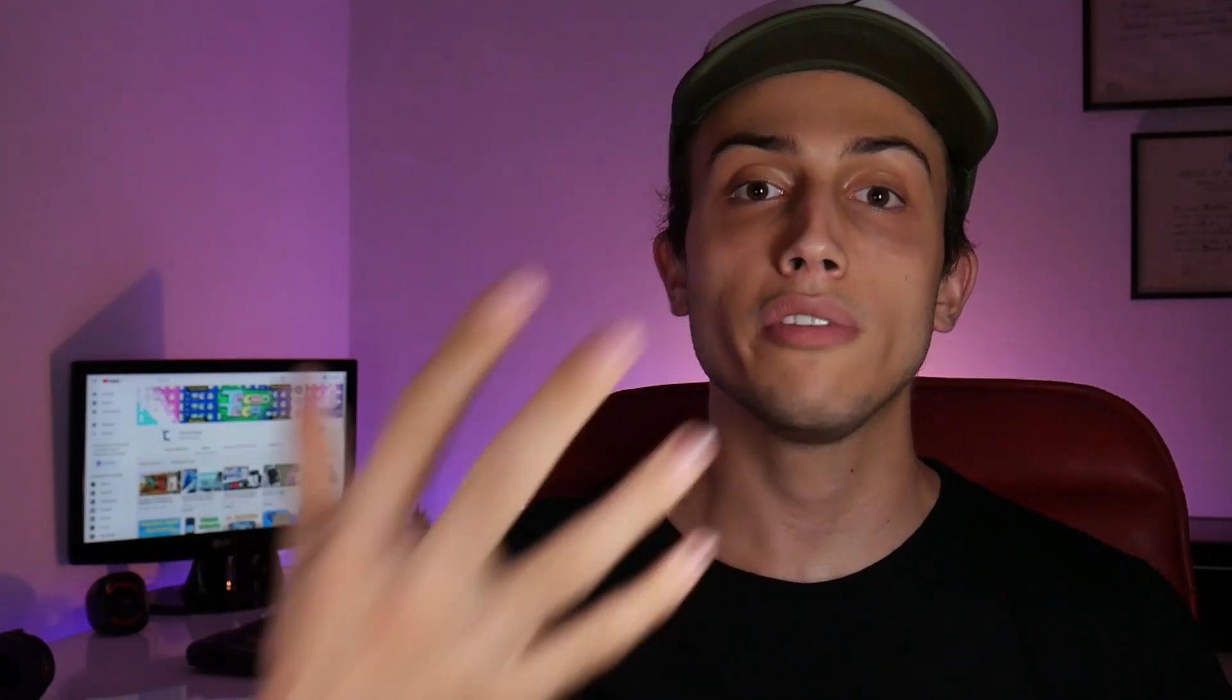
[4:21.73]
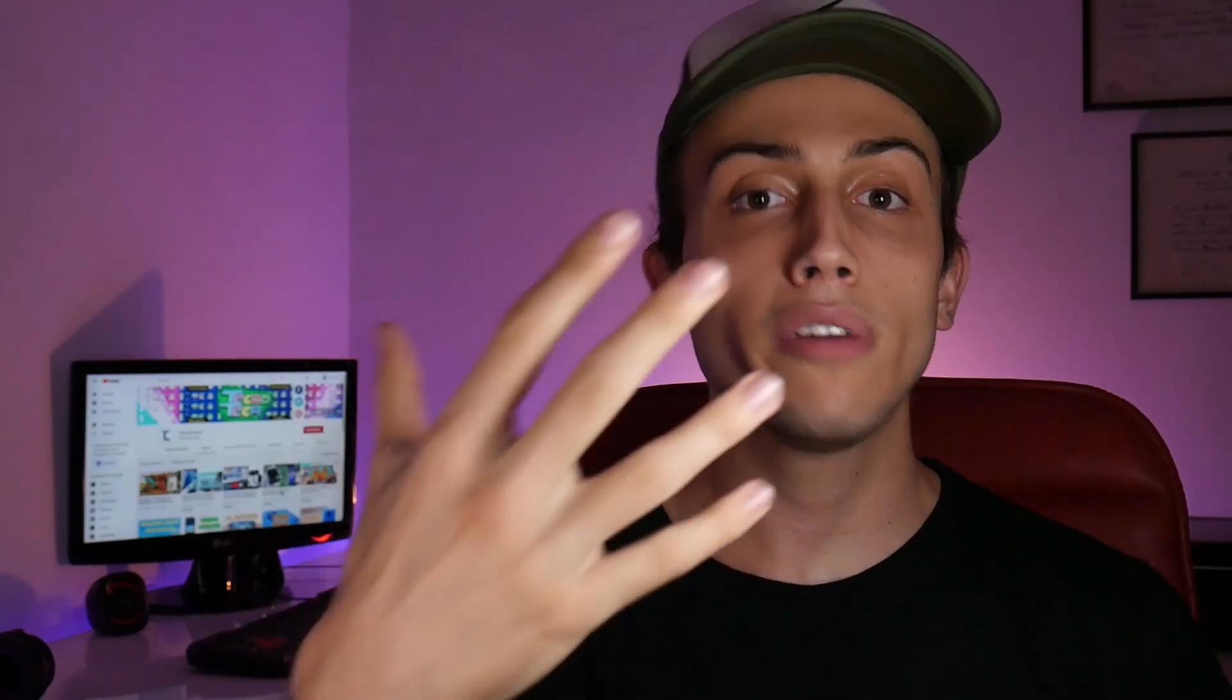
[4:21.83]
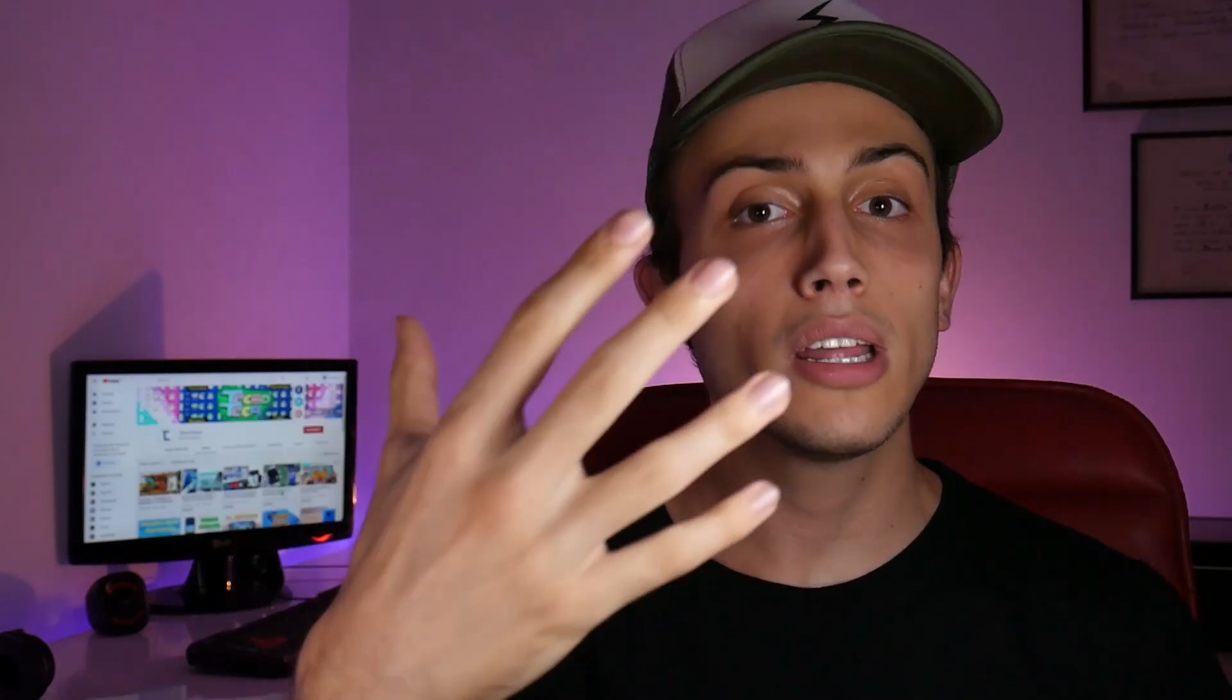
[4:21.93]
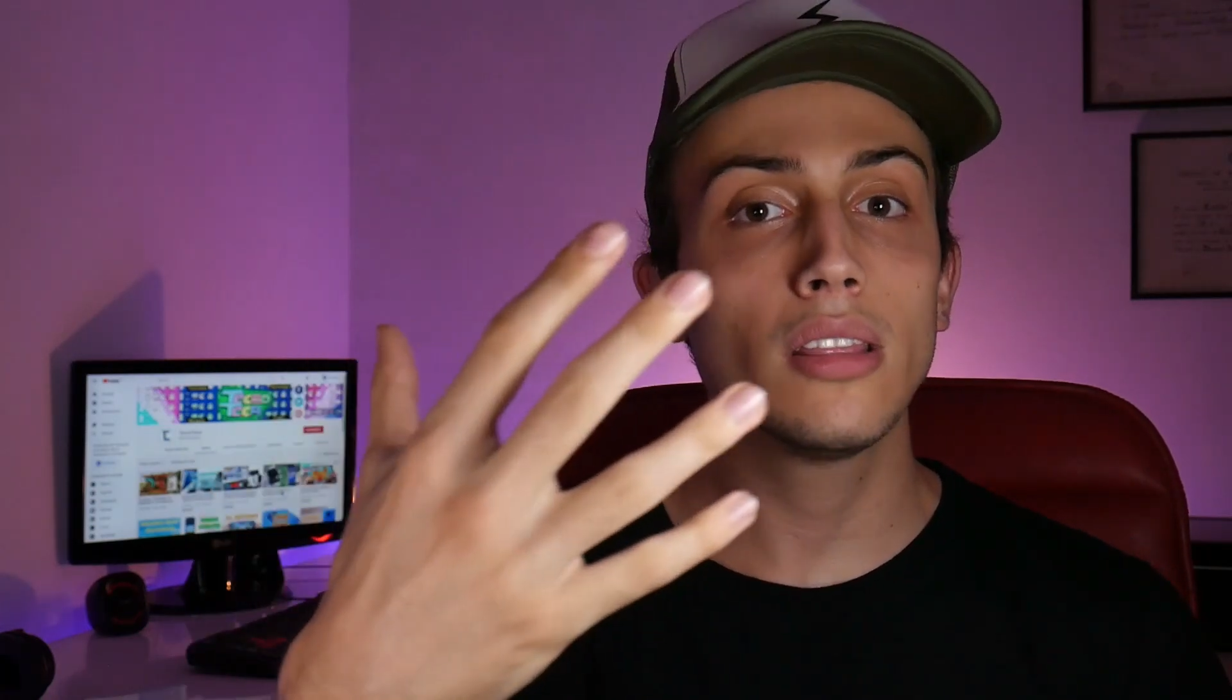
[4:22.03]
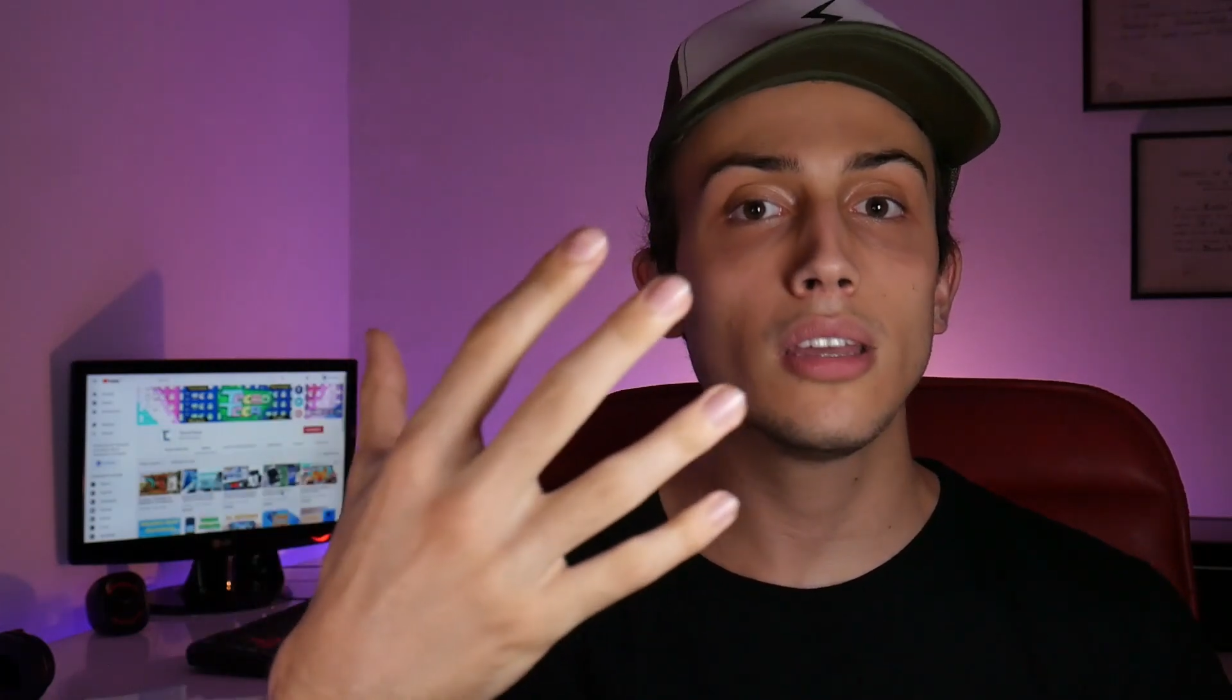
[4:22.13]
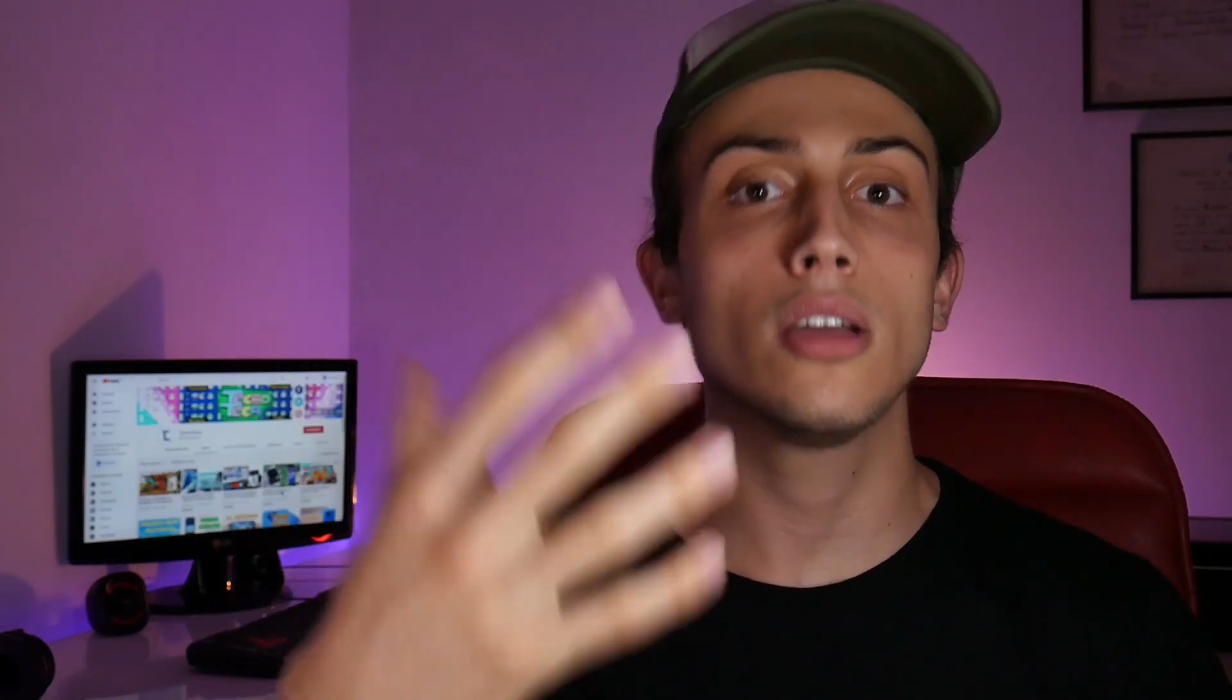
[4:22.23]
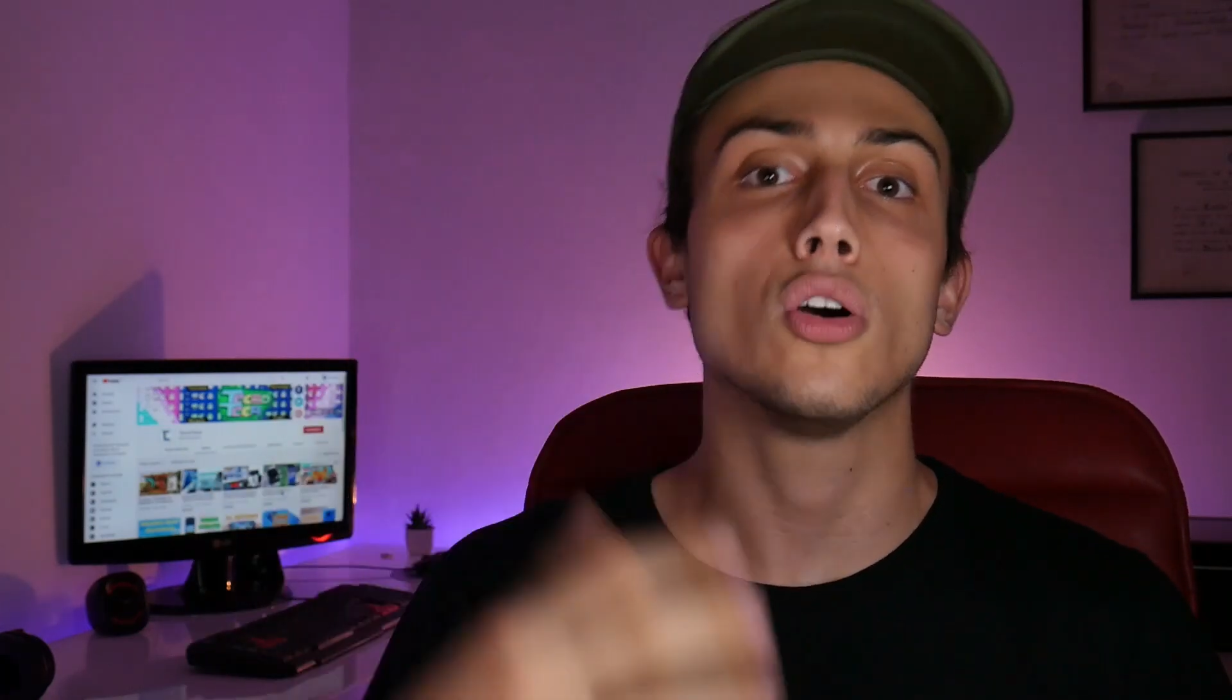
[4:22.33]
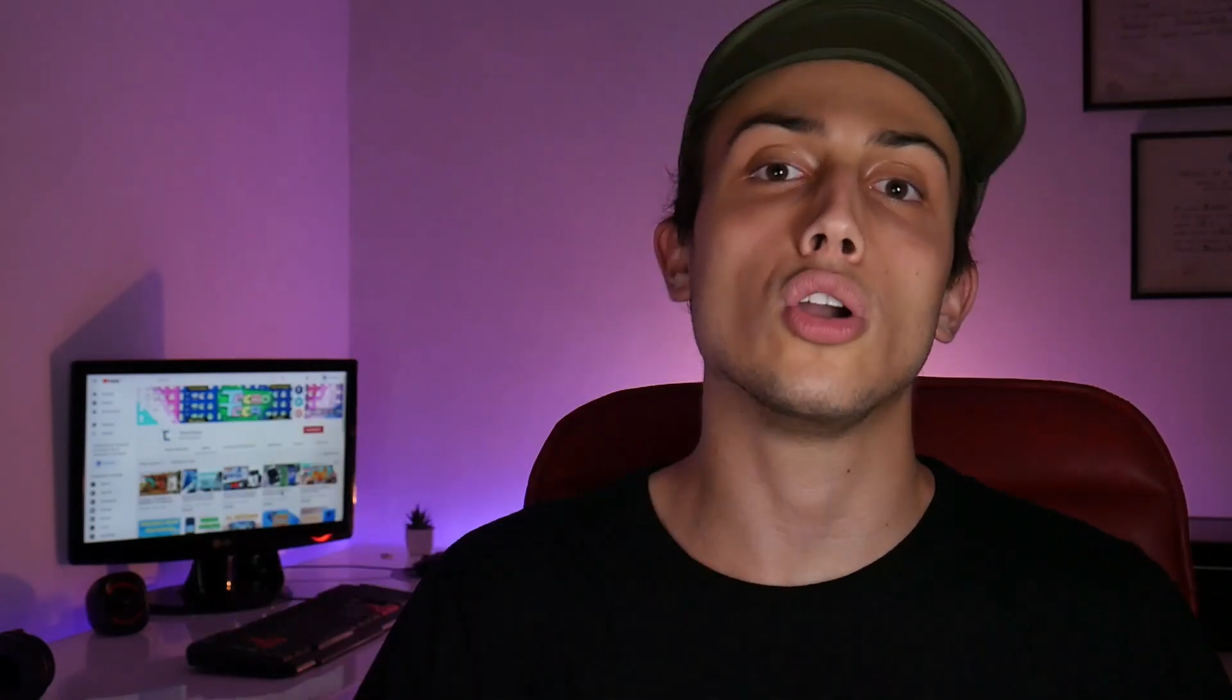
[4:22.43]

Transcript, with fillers: frente